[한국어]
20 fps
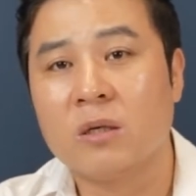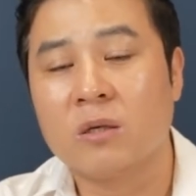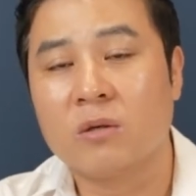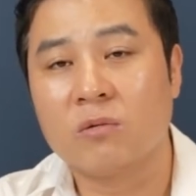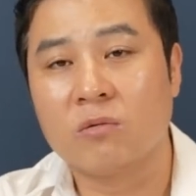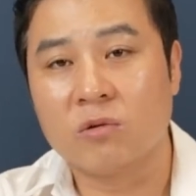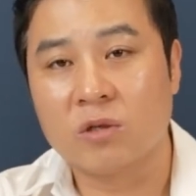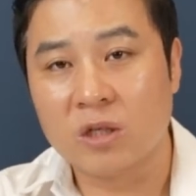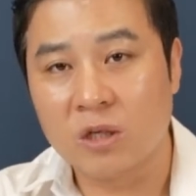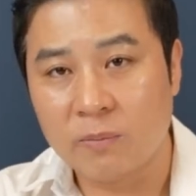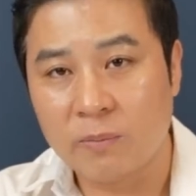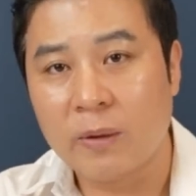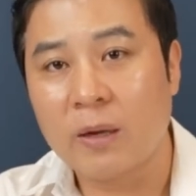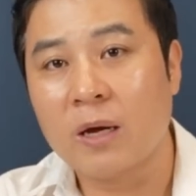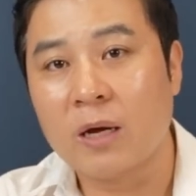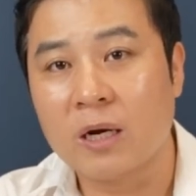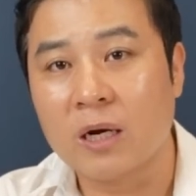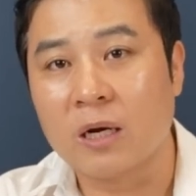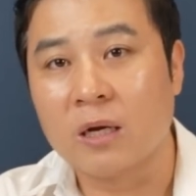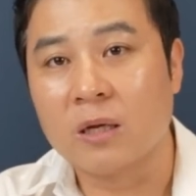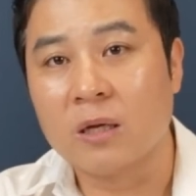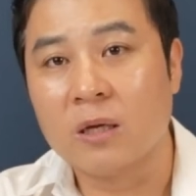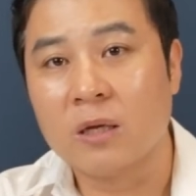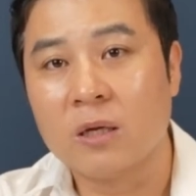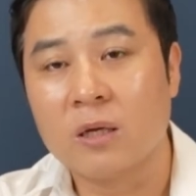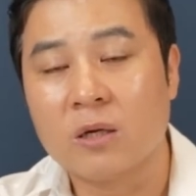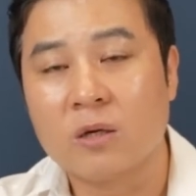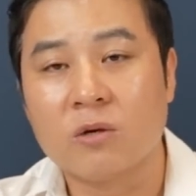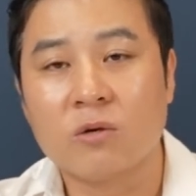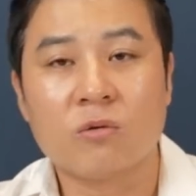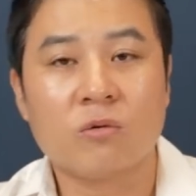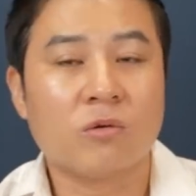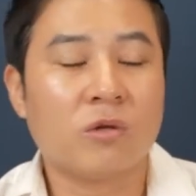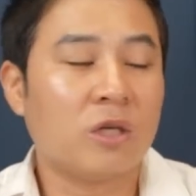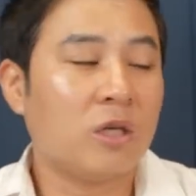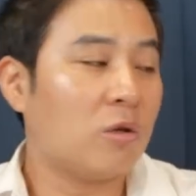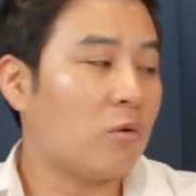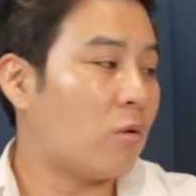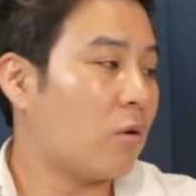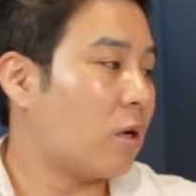그리고 실패하라. 그리고
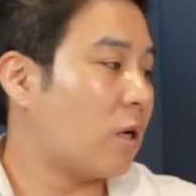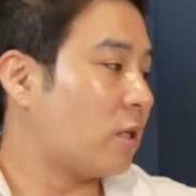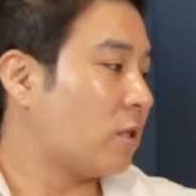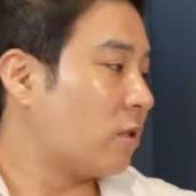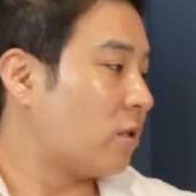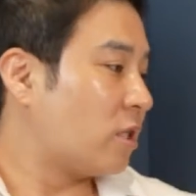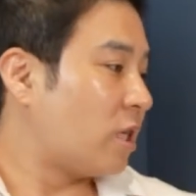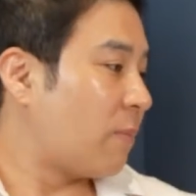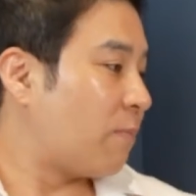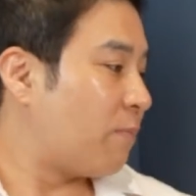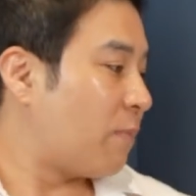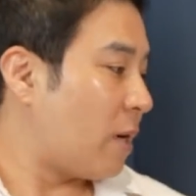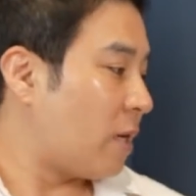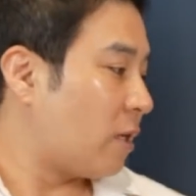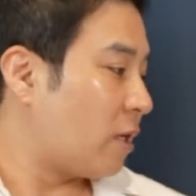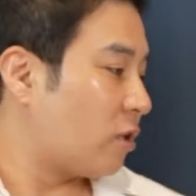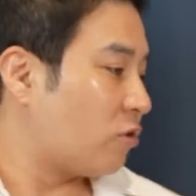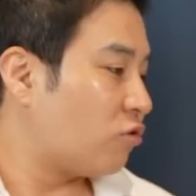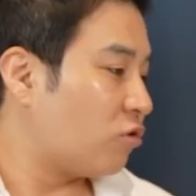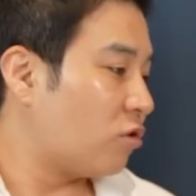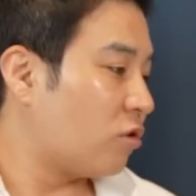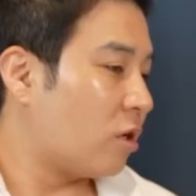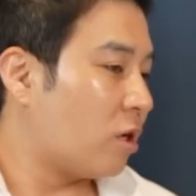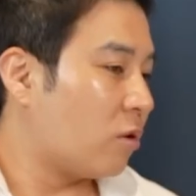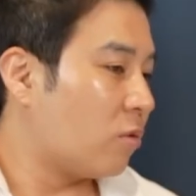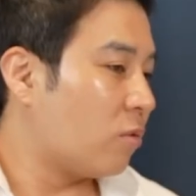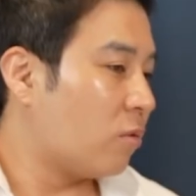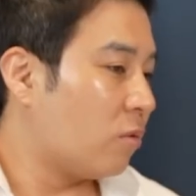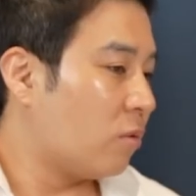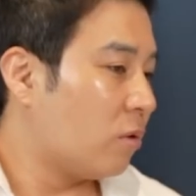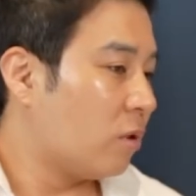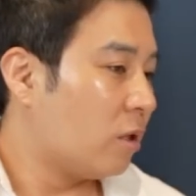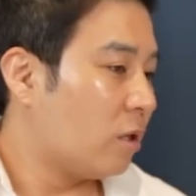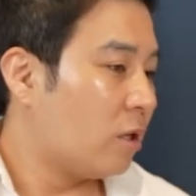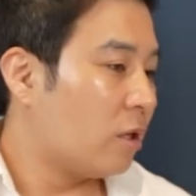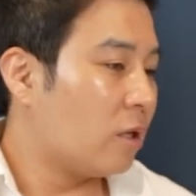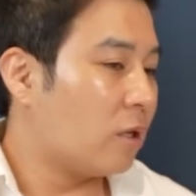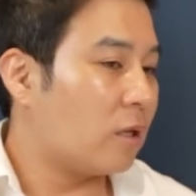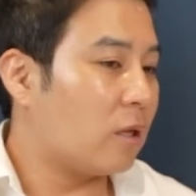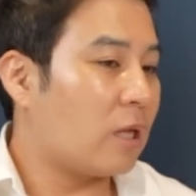뒤돌아가서 재빠르게 수정하고
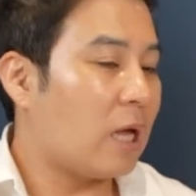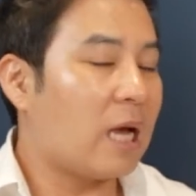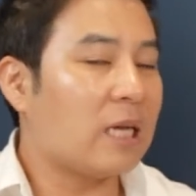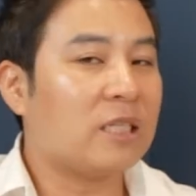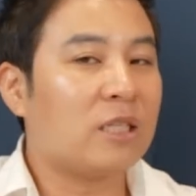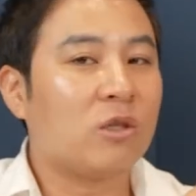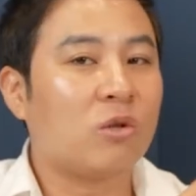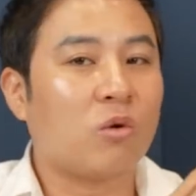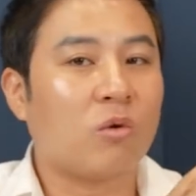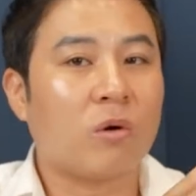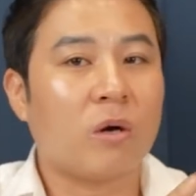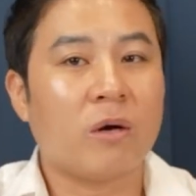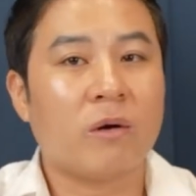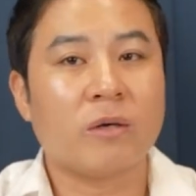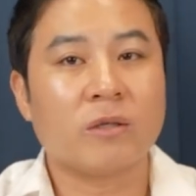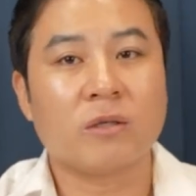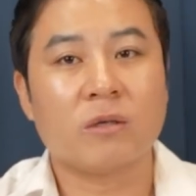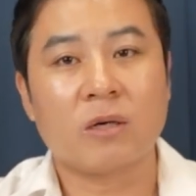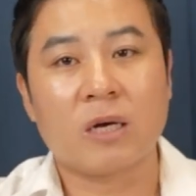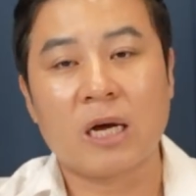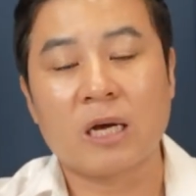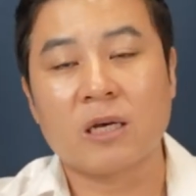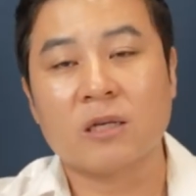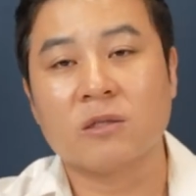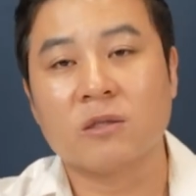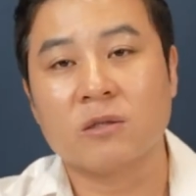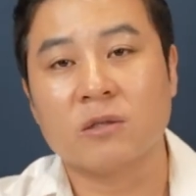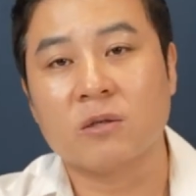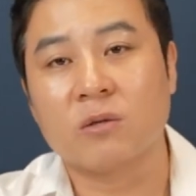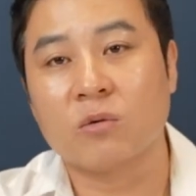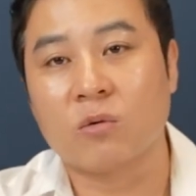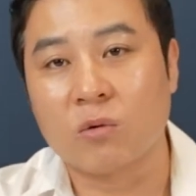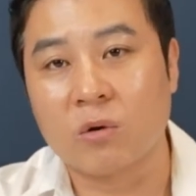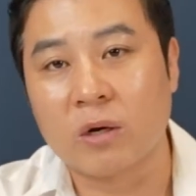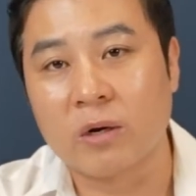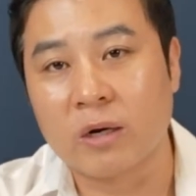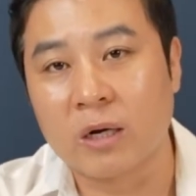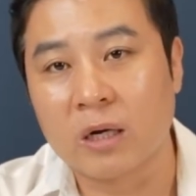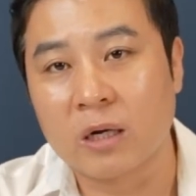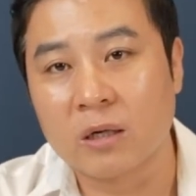다시 돌아와서 강해져서
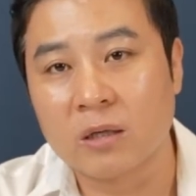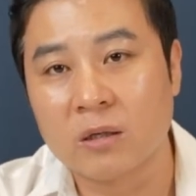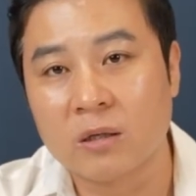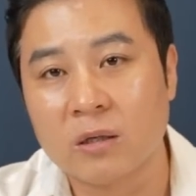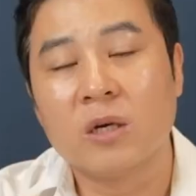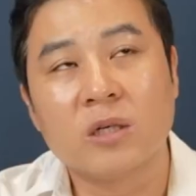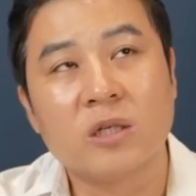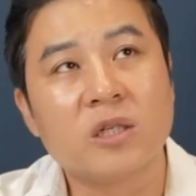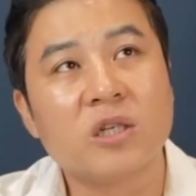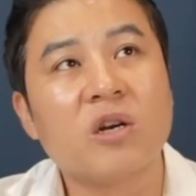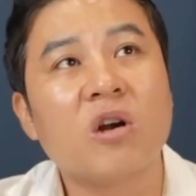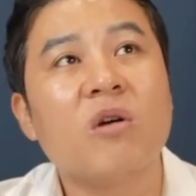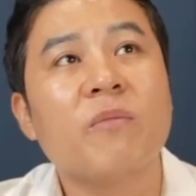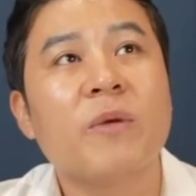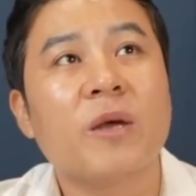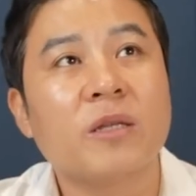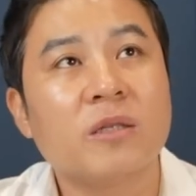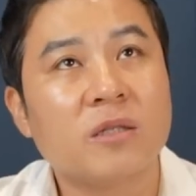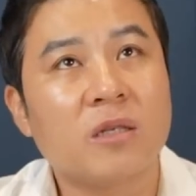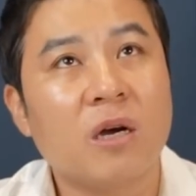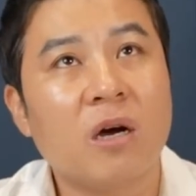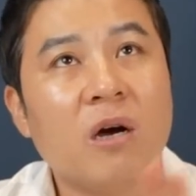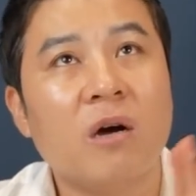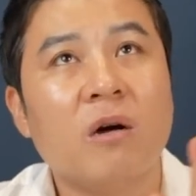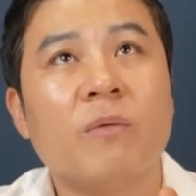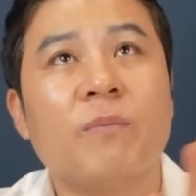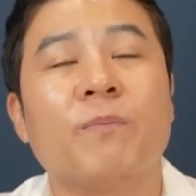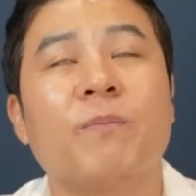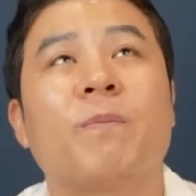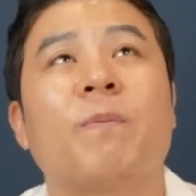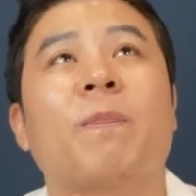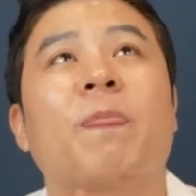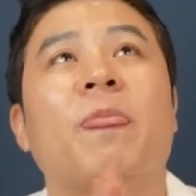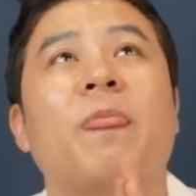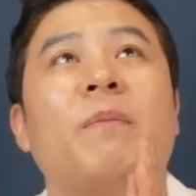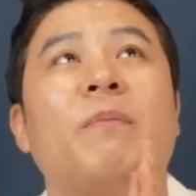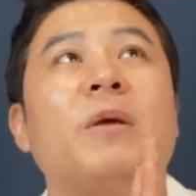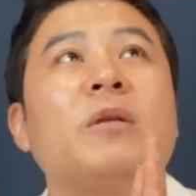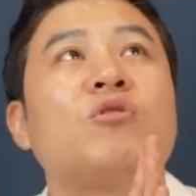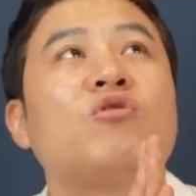돌아와라. 그러면서
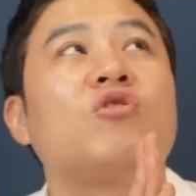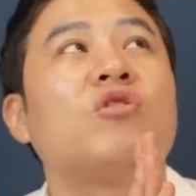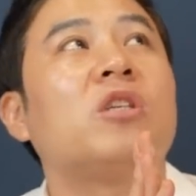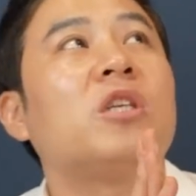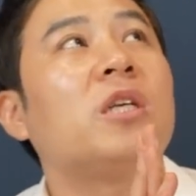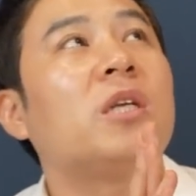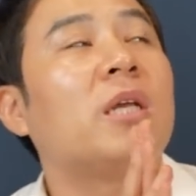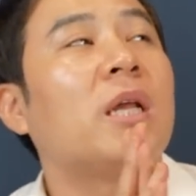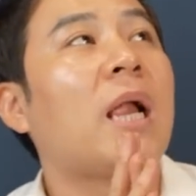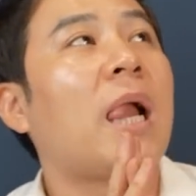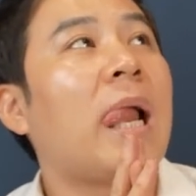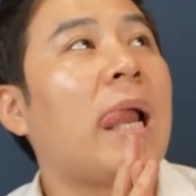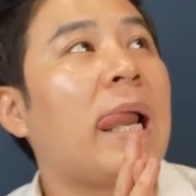매출이